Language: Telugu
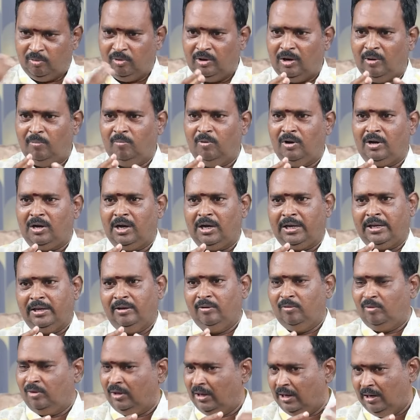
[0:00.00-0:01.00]
ఎన్నుకున్న
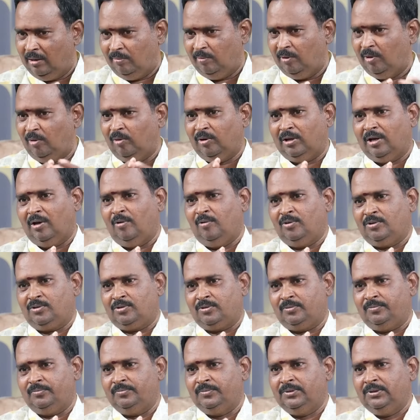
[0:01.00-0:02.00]
మొక్కకి నలభై రోజులు
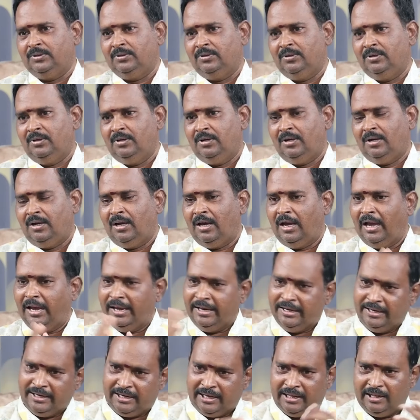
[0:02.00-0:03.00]
కావచ్చు
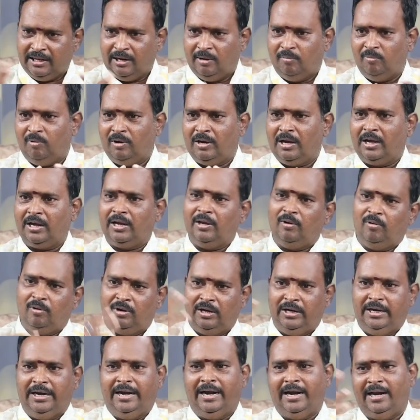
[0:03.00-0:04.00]
ఇంకేదన్నా మొక్కకి
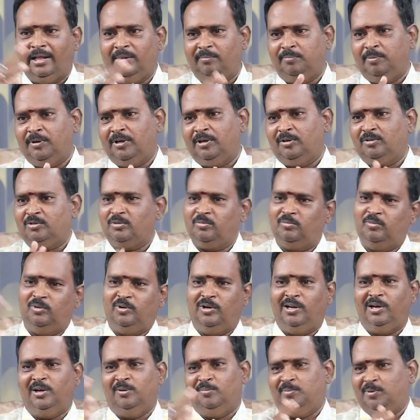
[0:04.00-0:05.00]
ఒక ఏడాది పట్టచ్చు
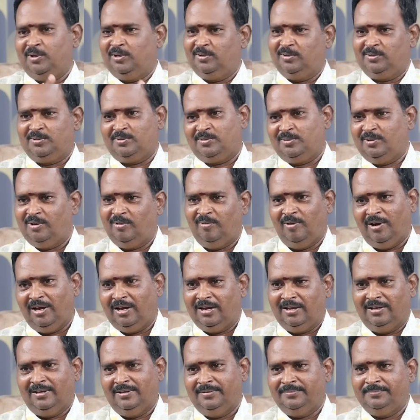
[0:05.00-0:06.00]
మూడేళ్ళు పట్టచ్చు అవునా
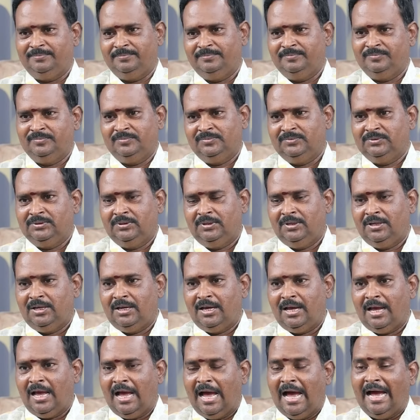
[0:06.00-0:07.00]
కదా
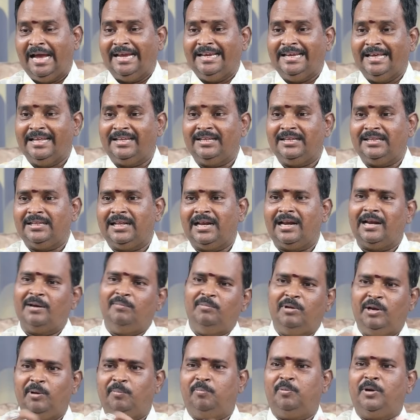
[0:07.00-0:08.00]
ఆ
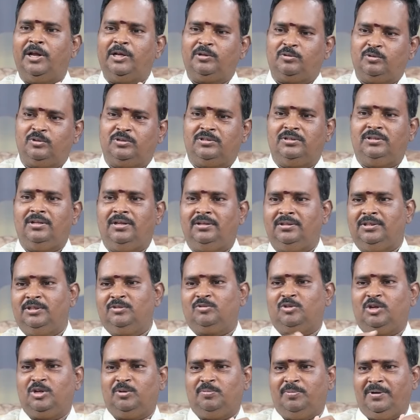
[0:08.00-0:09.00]
ఎదుగుదలను మీరు ఇప్పుడే చూసి దాన్ని
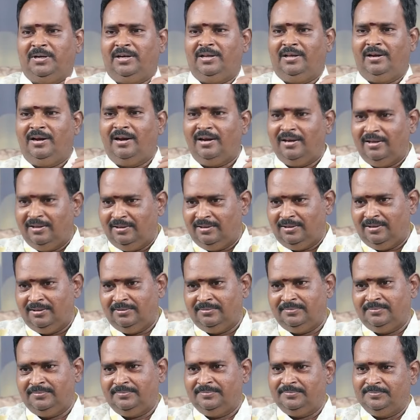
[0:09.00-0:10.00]
తీసుకొచ్చి పెట్టారా లేదా